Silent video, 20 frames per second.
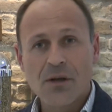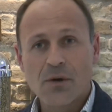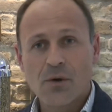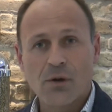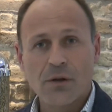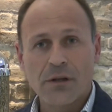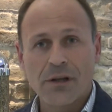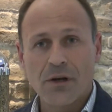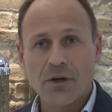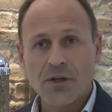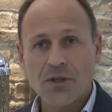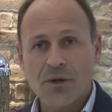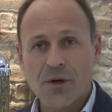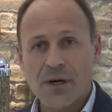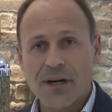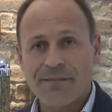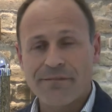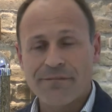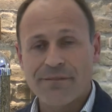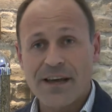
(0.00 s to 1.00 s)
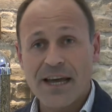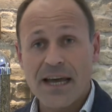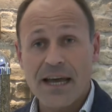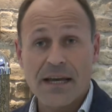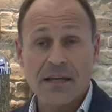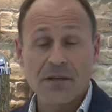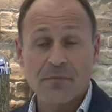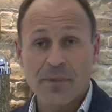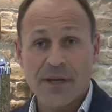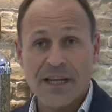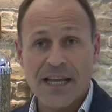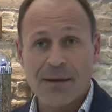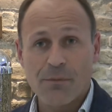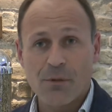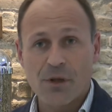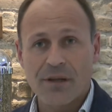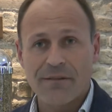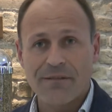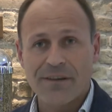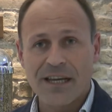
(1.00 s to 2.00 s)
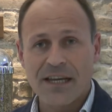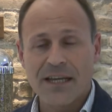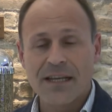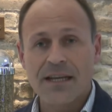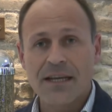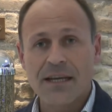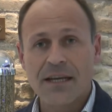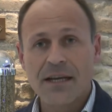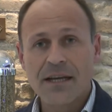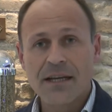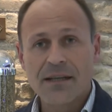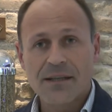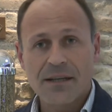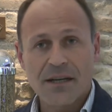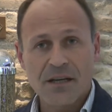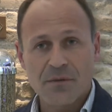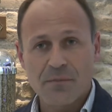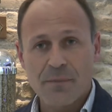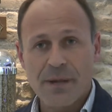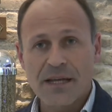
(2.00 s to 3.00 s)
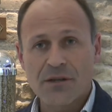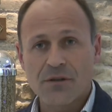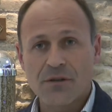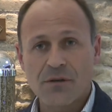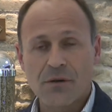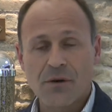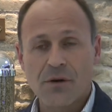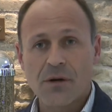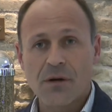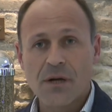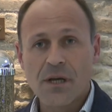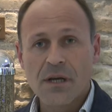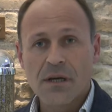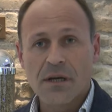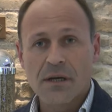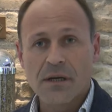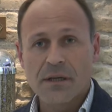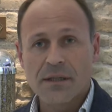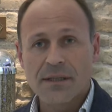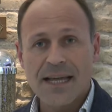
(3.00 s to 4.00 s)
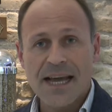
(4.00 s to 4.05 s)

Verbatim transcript: col nostro caffè e speriamo di avergli trasmesso eh,